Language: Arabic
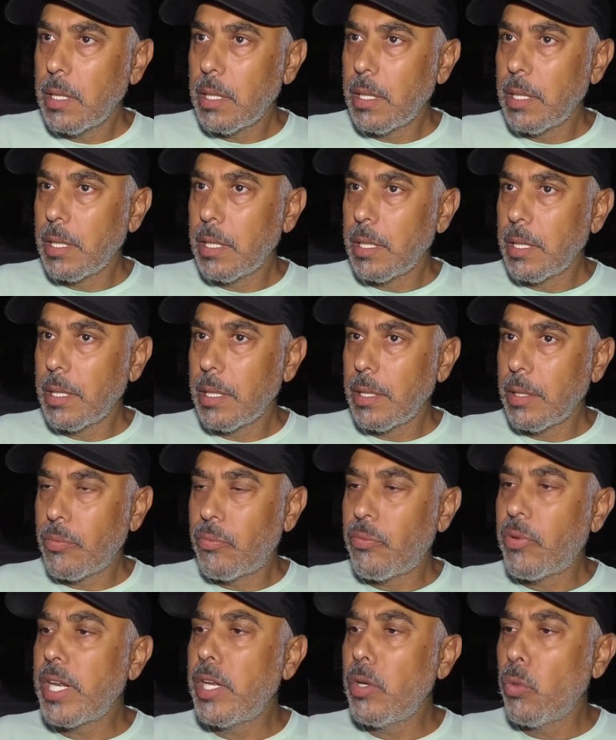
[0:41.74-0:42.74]
آه
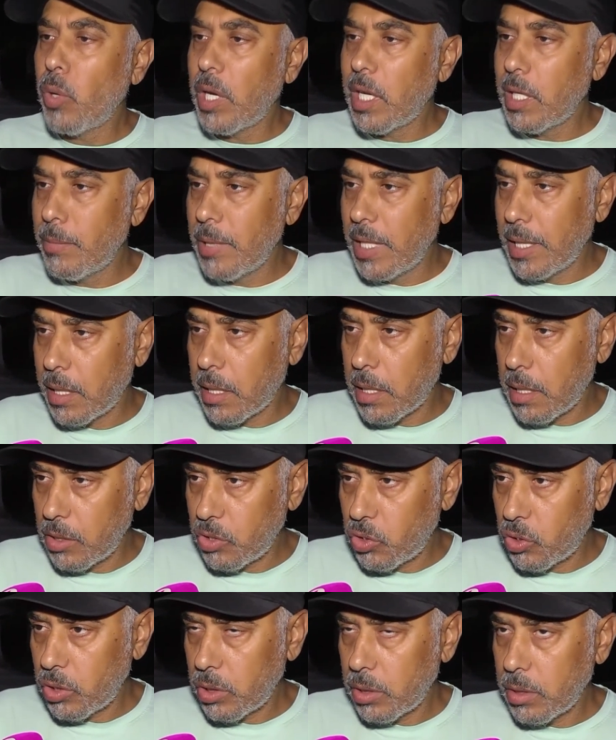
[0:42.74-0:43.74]
فن وعلم
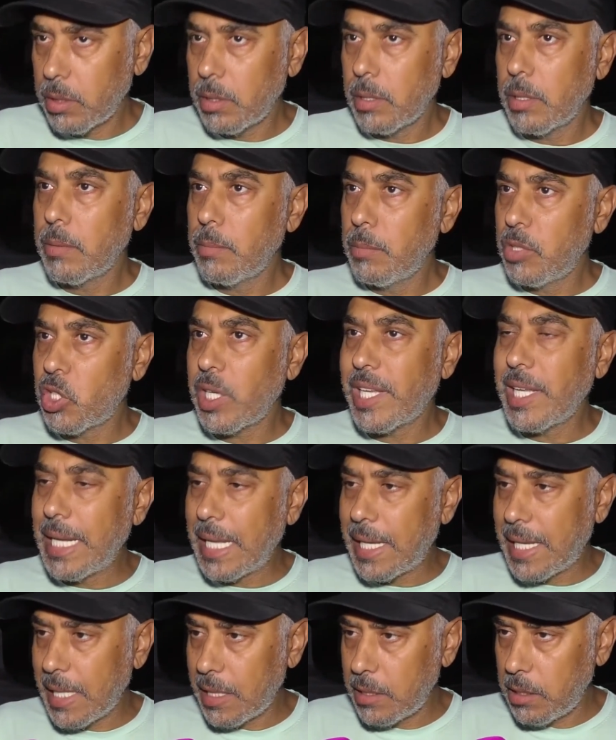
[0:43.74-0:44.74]
الاخراج بشكل
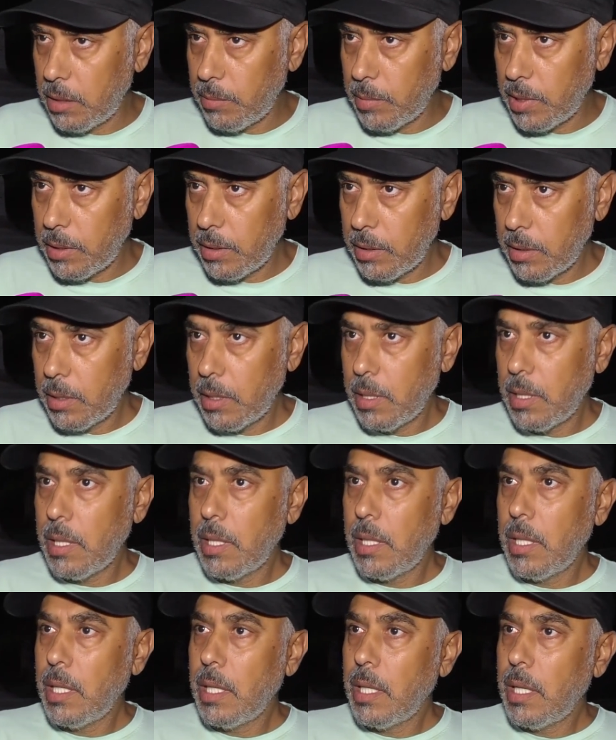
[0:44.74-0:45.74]
اكاديمي
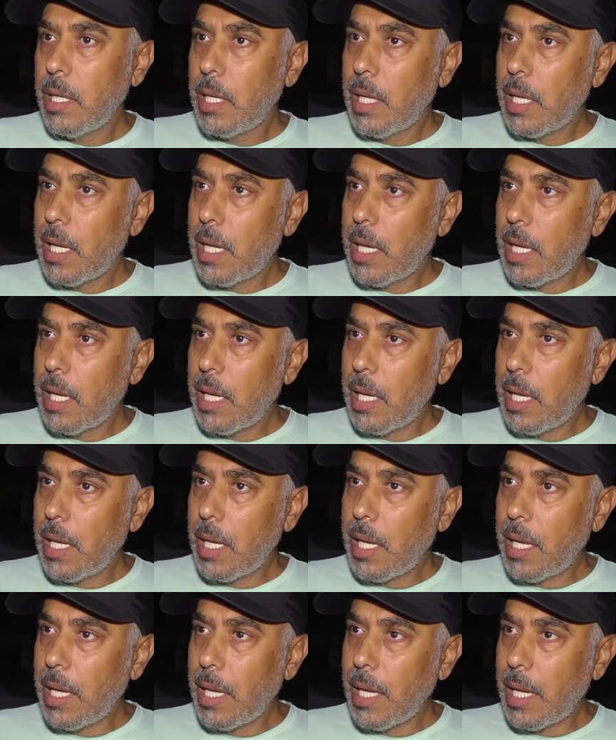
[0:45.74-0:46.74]

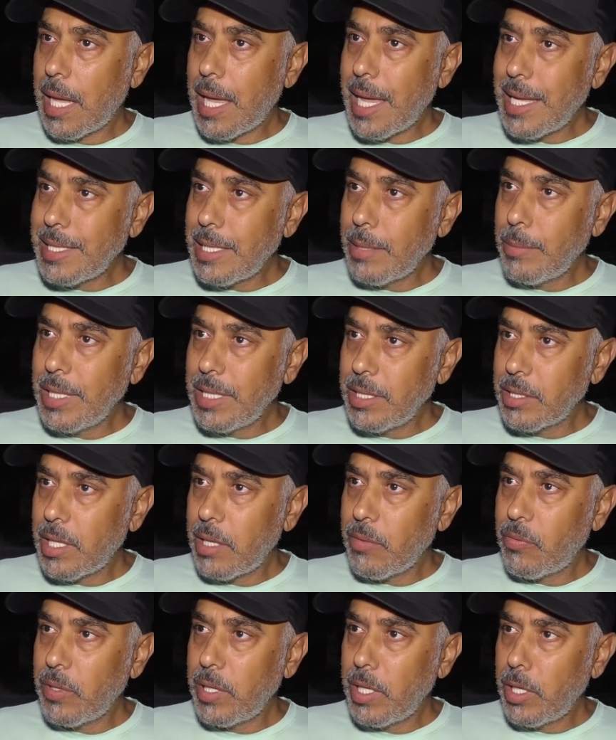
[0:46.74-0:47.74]
آه هذا
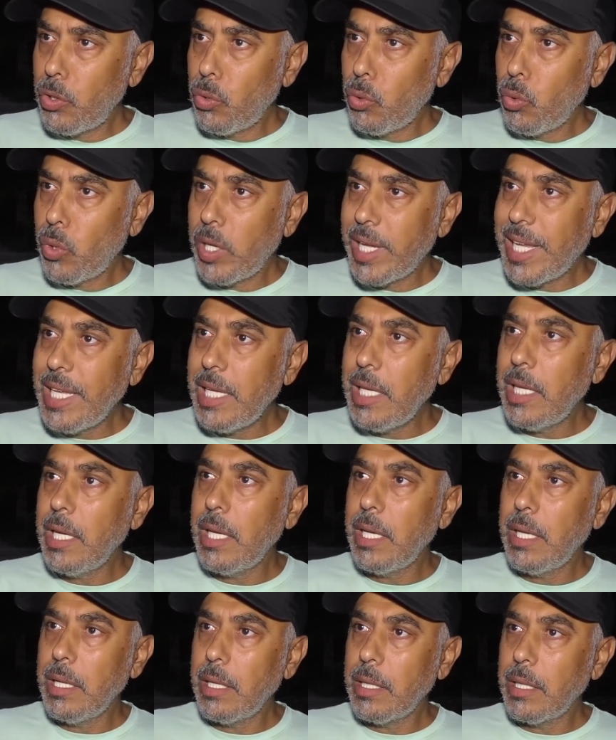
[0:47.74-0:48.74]
بالاضافه لانه
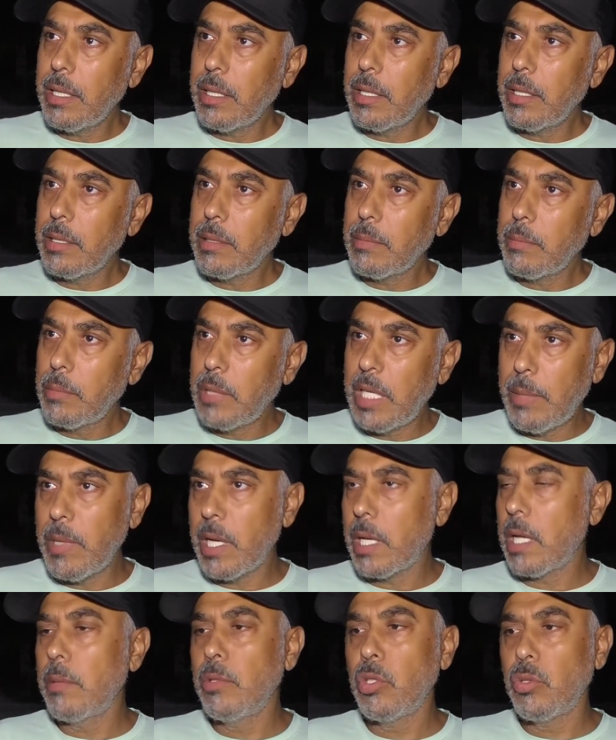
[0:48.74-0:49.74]
هي لما
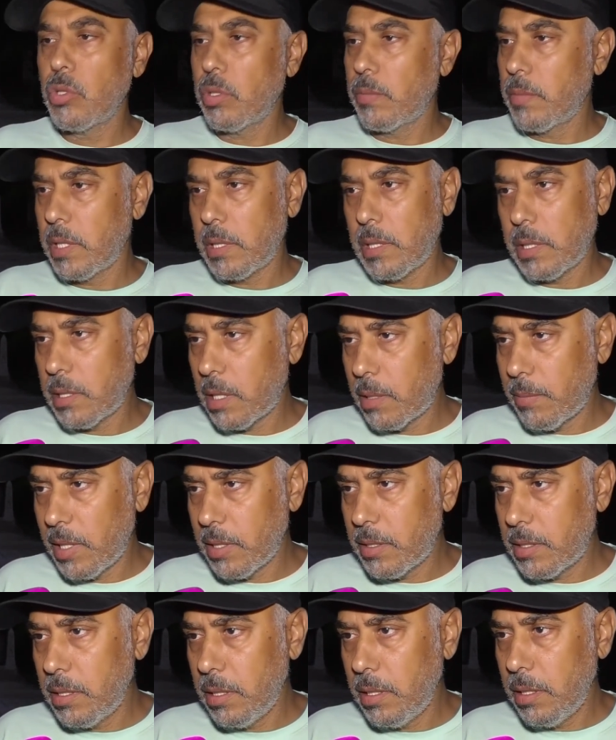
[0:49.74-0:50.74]
كان يجوز عمرها ثلاث اربع
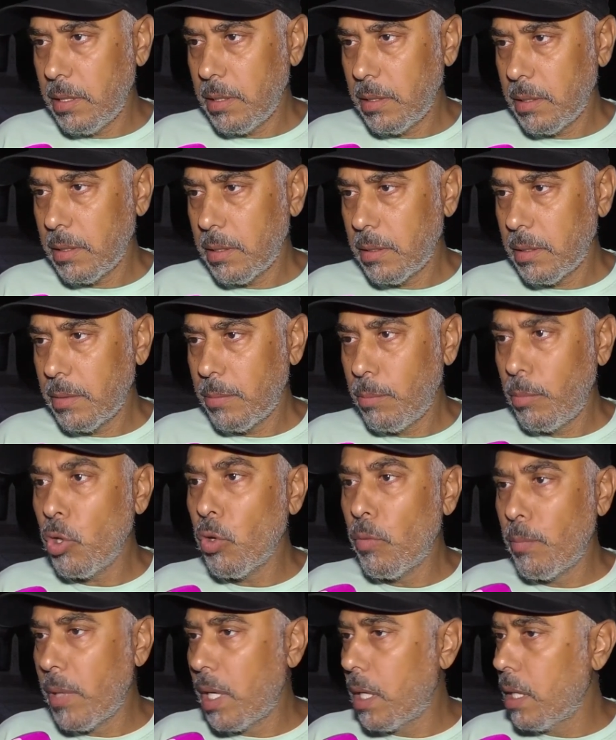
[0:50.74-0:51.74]
سنين
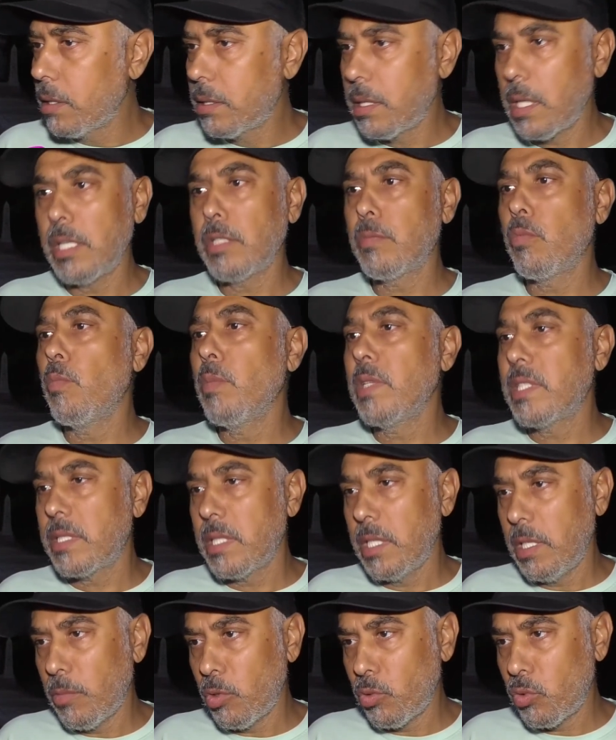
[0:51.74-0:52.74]
بامهات كانت
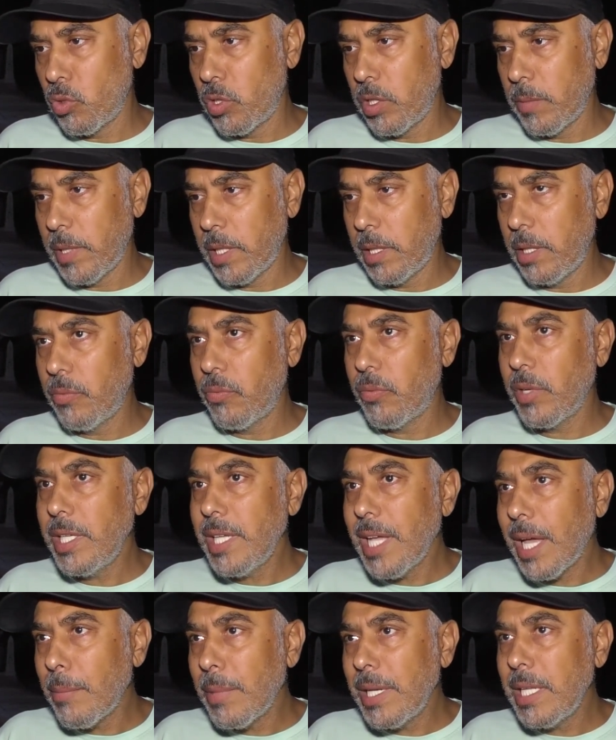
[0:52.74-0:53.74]
ممثله موجوده معي
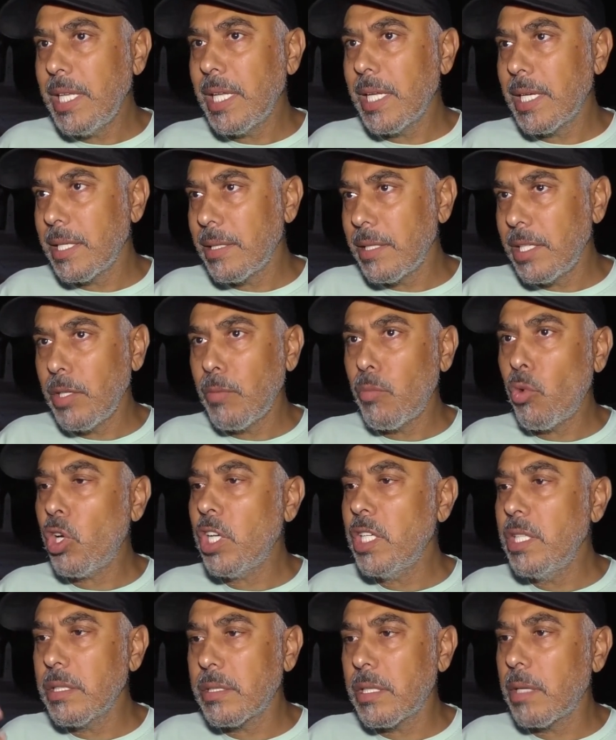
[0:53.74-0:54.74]
فهي عمليا هي
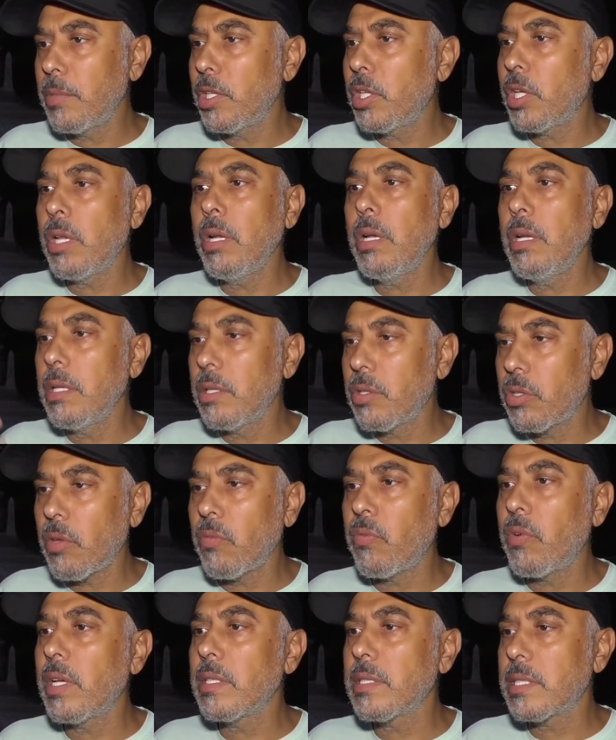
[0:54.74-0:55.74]
محيطه بكل
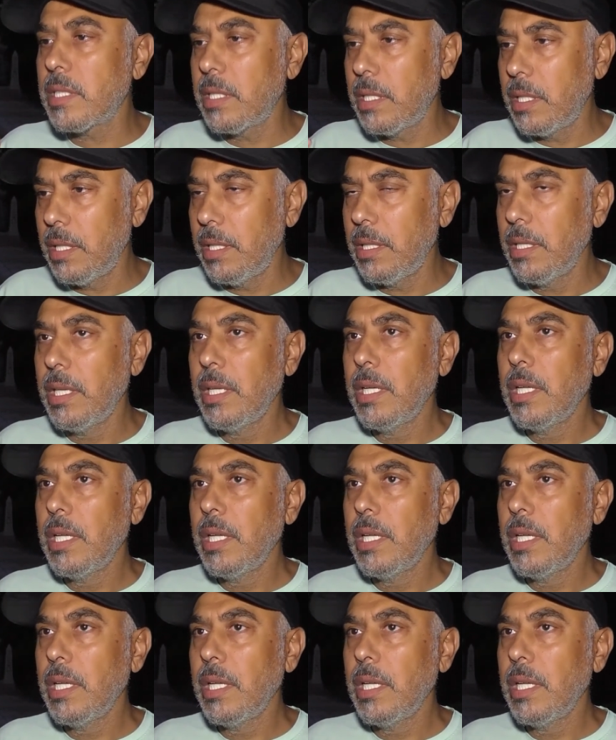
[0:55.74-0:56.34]
تفاصيل